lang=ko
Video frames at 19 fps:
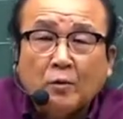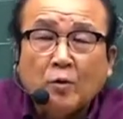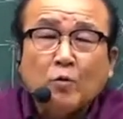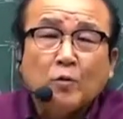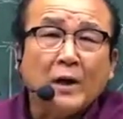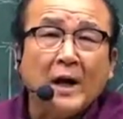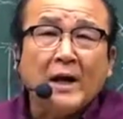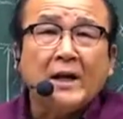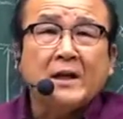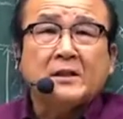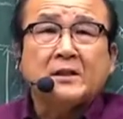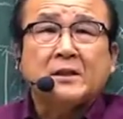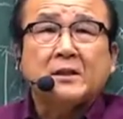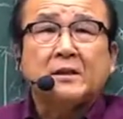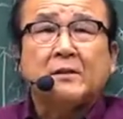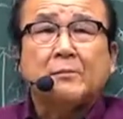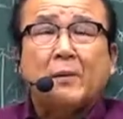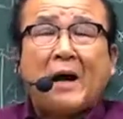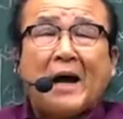
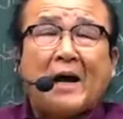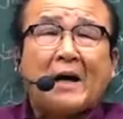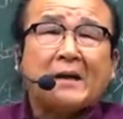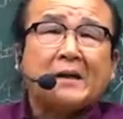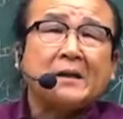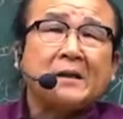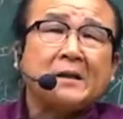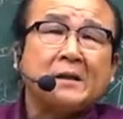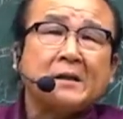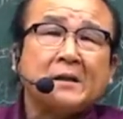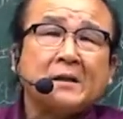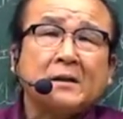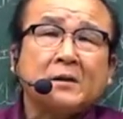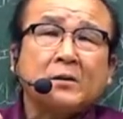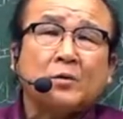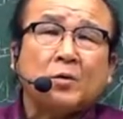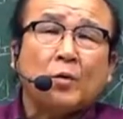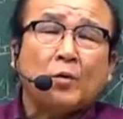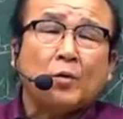국가에서
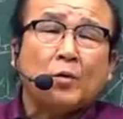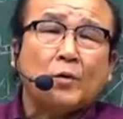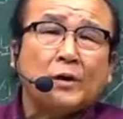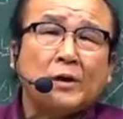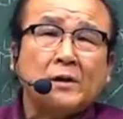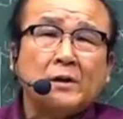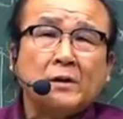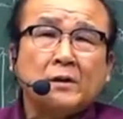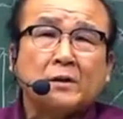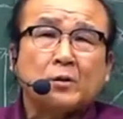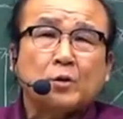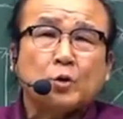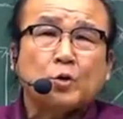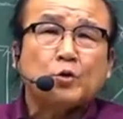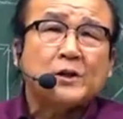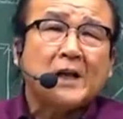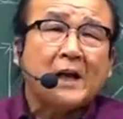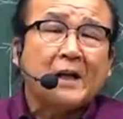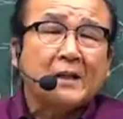많은 돈을
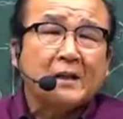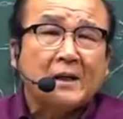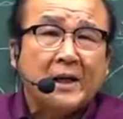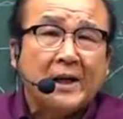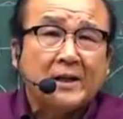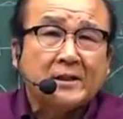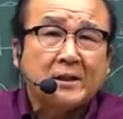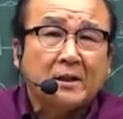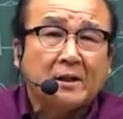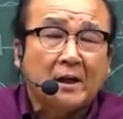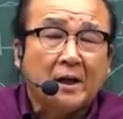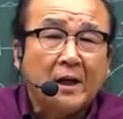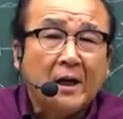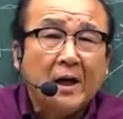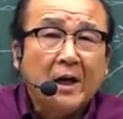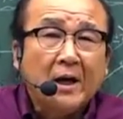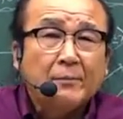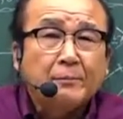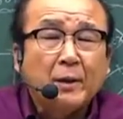투자를 해서
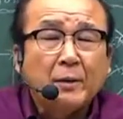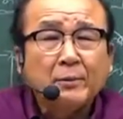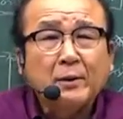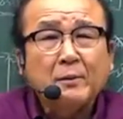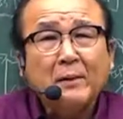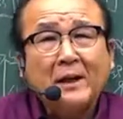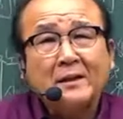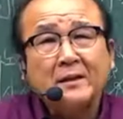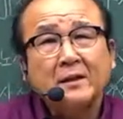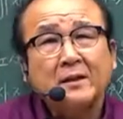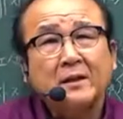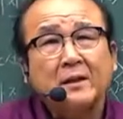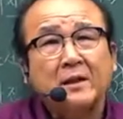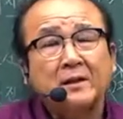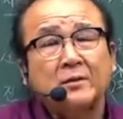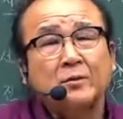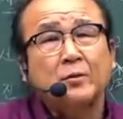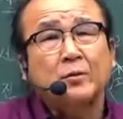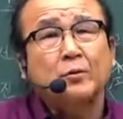법을 만들어
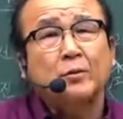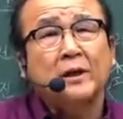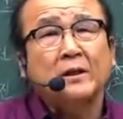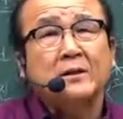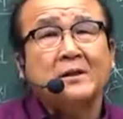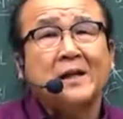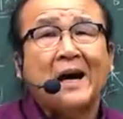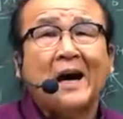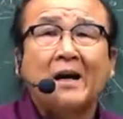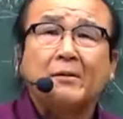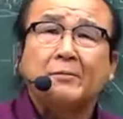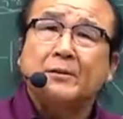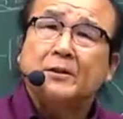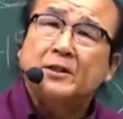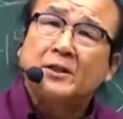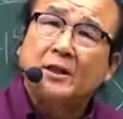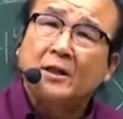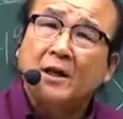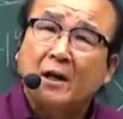가지고 우리가 사업을
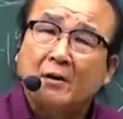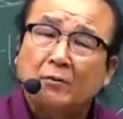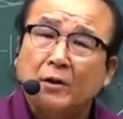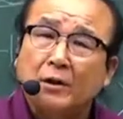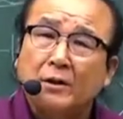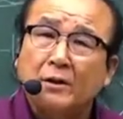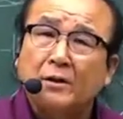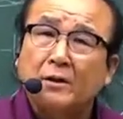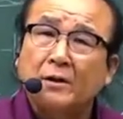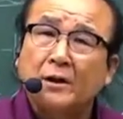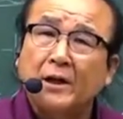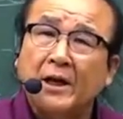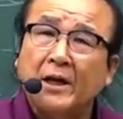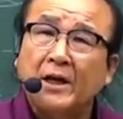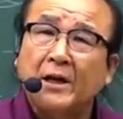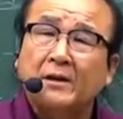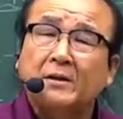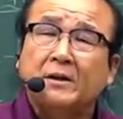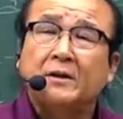시행하고
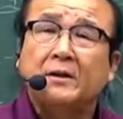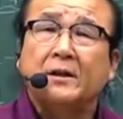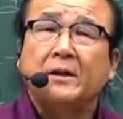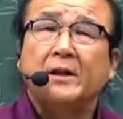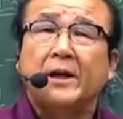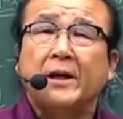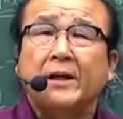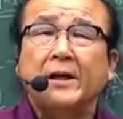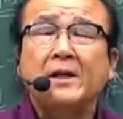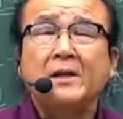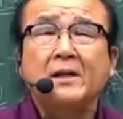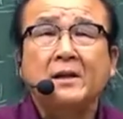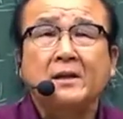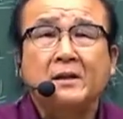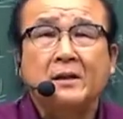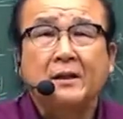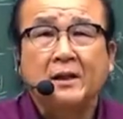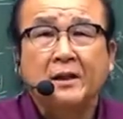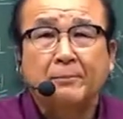있는데 거기에
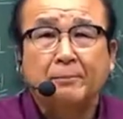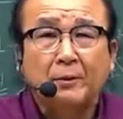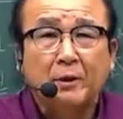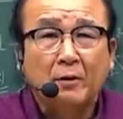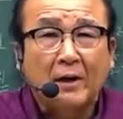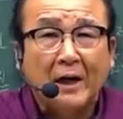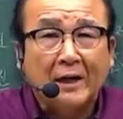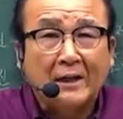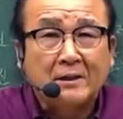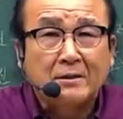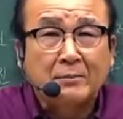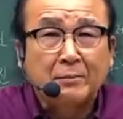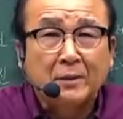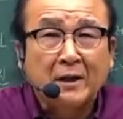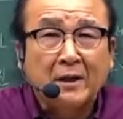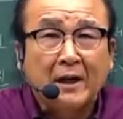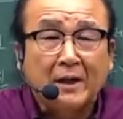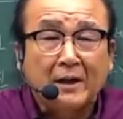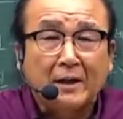인력이
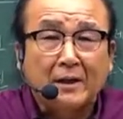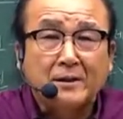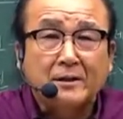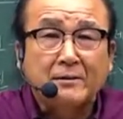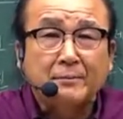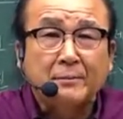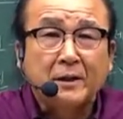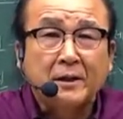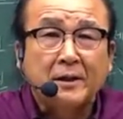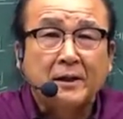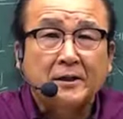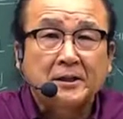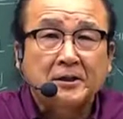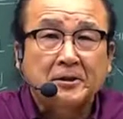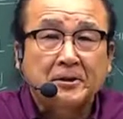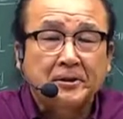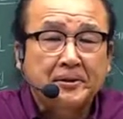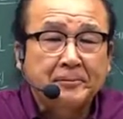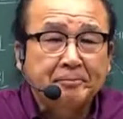필요하겠습니까? 안 하겠습니까?
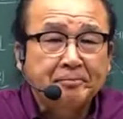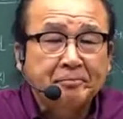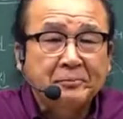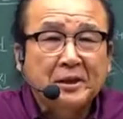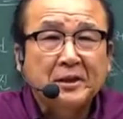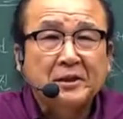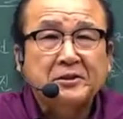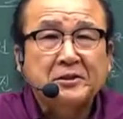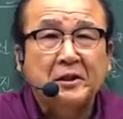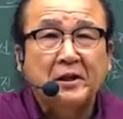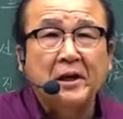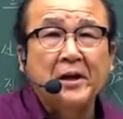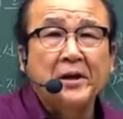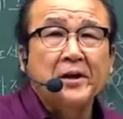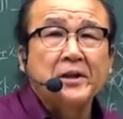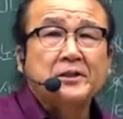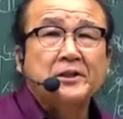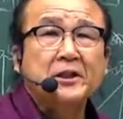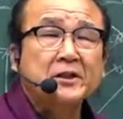그죠? 그래서
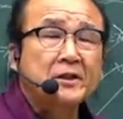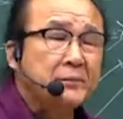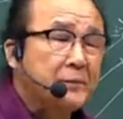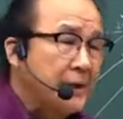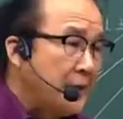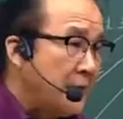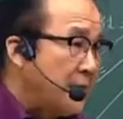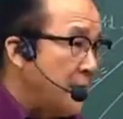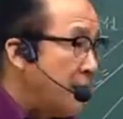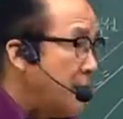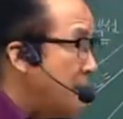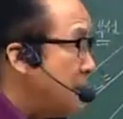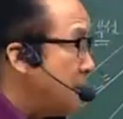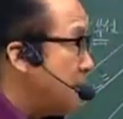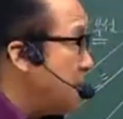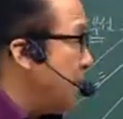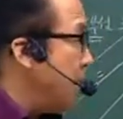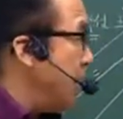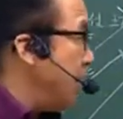지금이
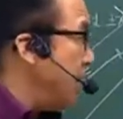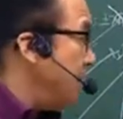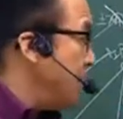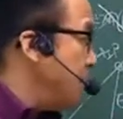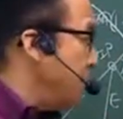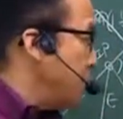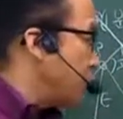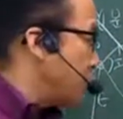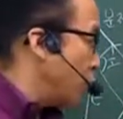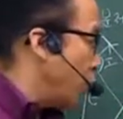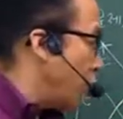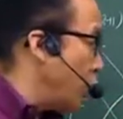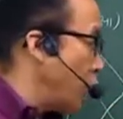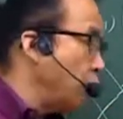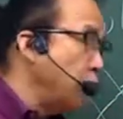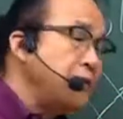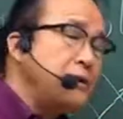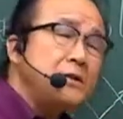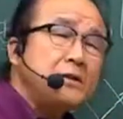제일
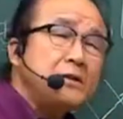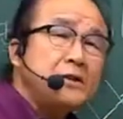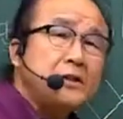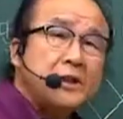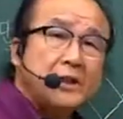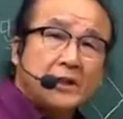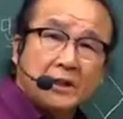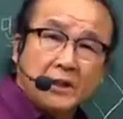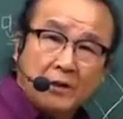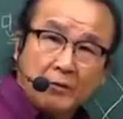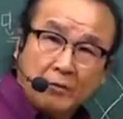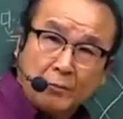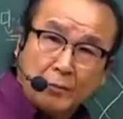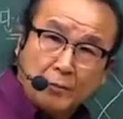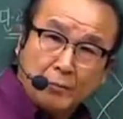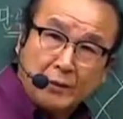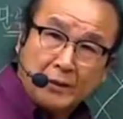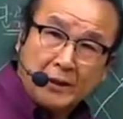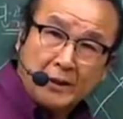좋은 시기라고
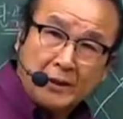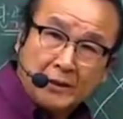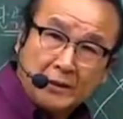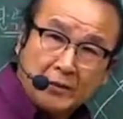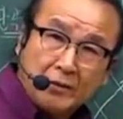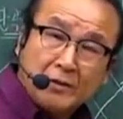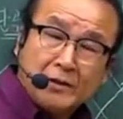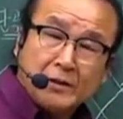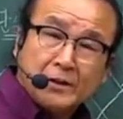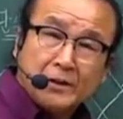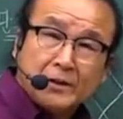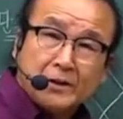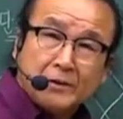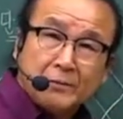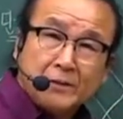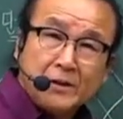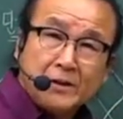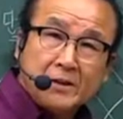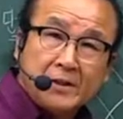봅니다. 그죠?
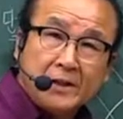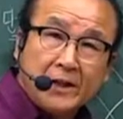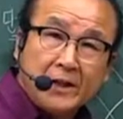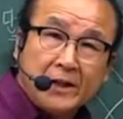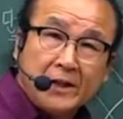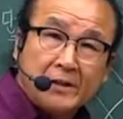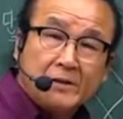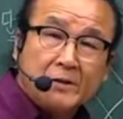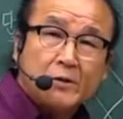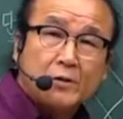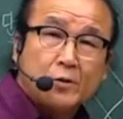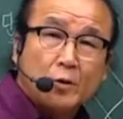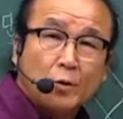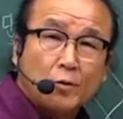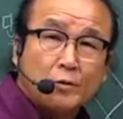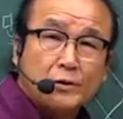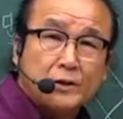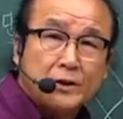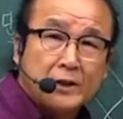지금이 제일
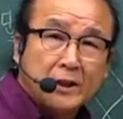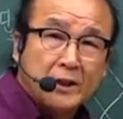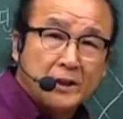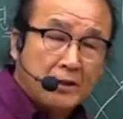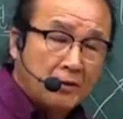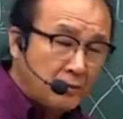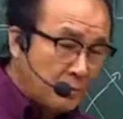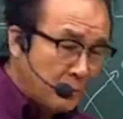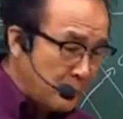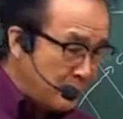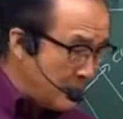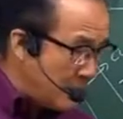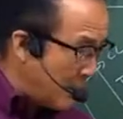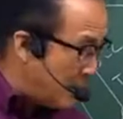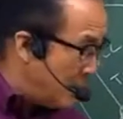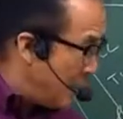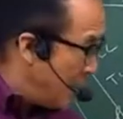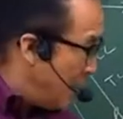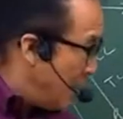좋은 시기라고
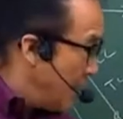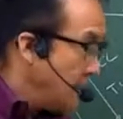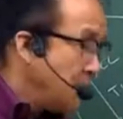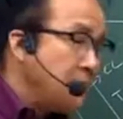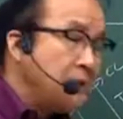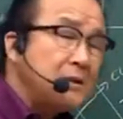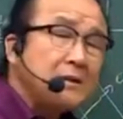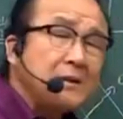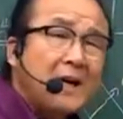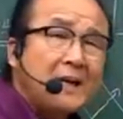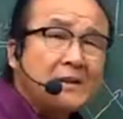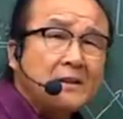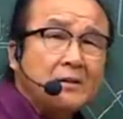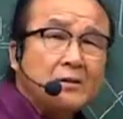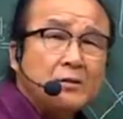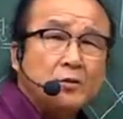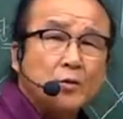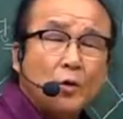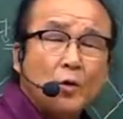봅니다.
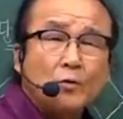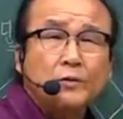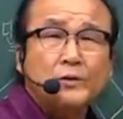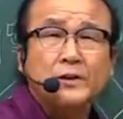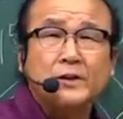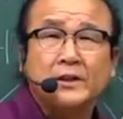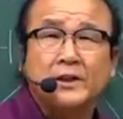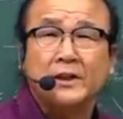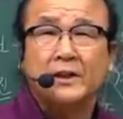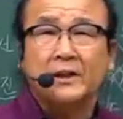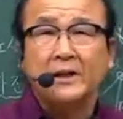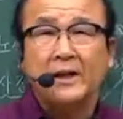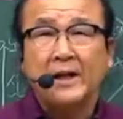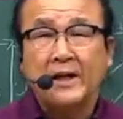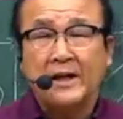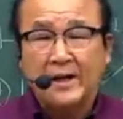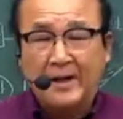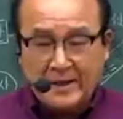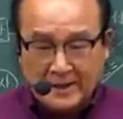이러한 좋은
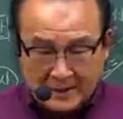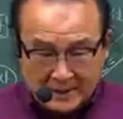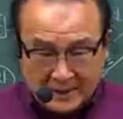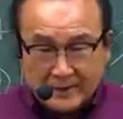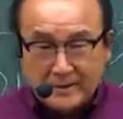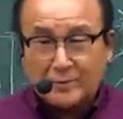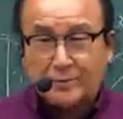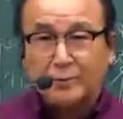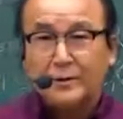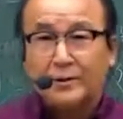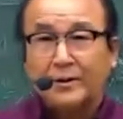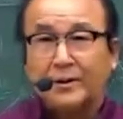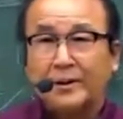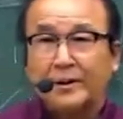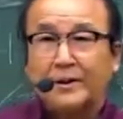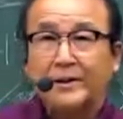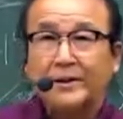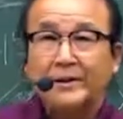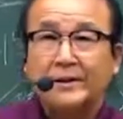시기에
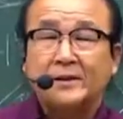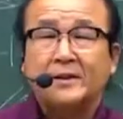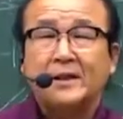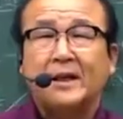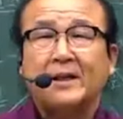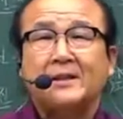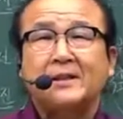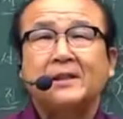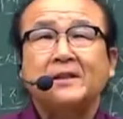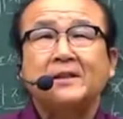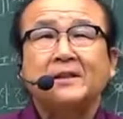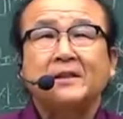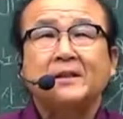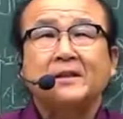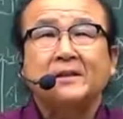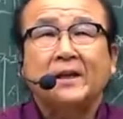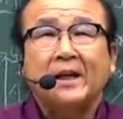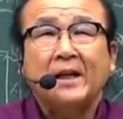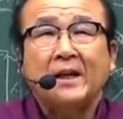여러분들이 자,
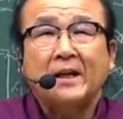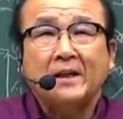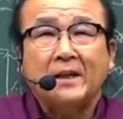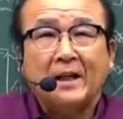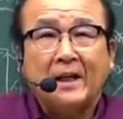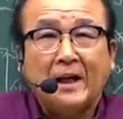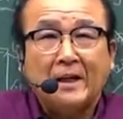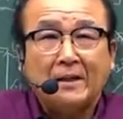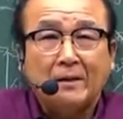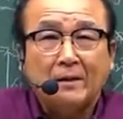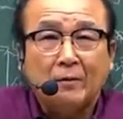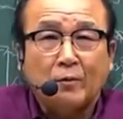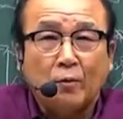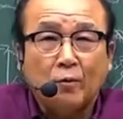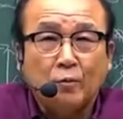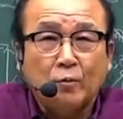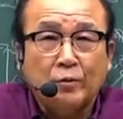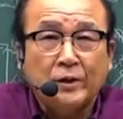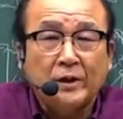지적에 대한
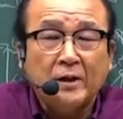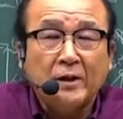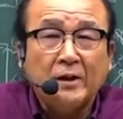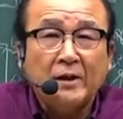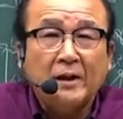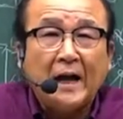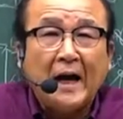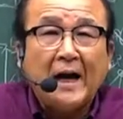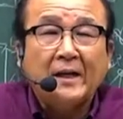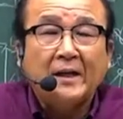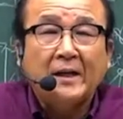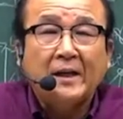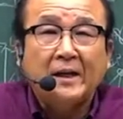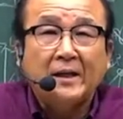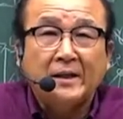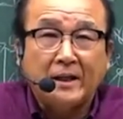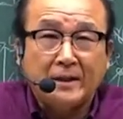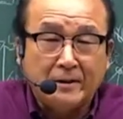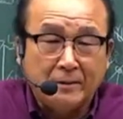공부를
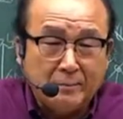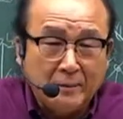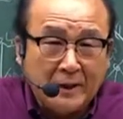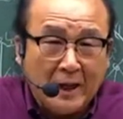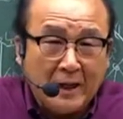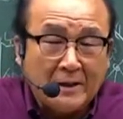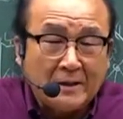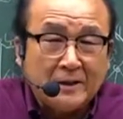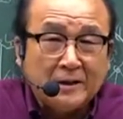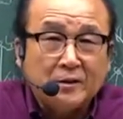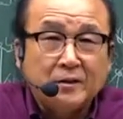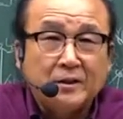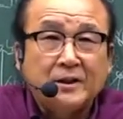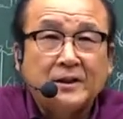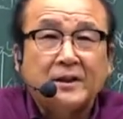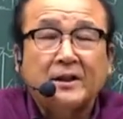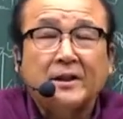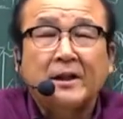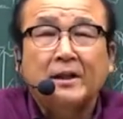하게 된 겁니다. 그죠?
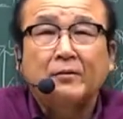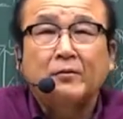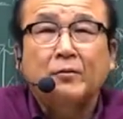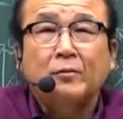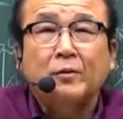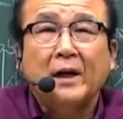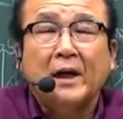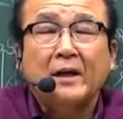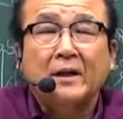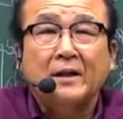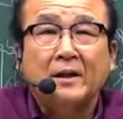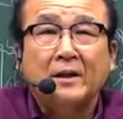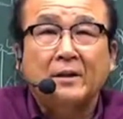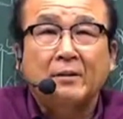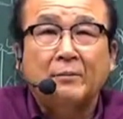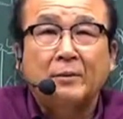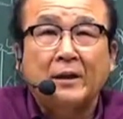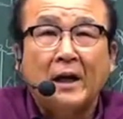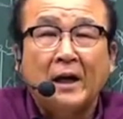지적에 대한 공부를 하게 된
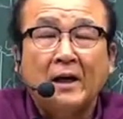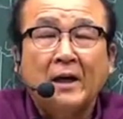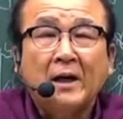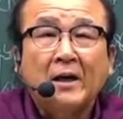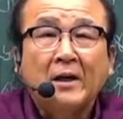겁니다.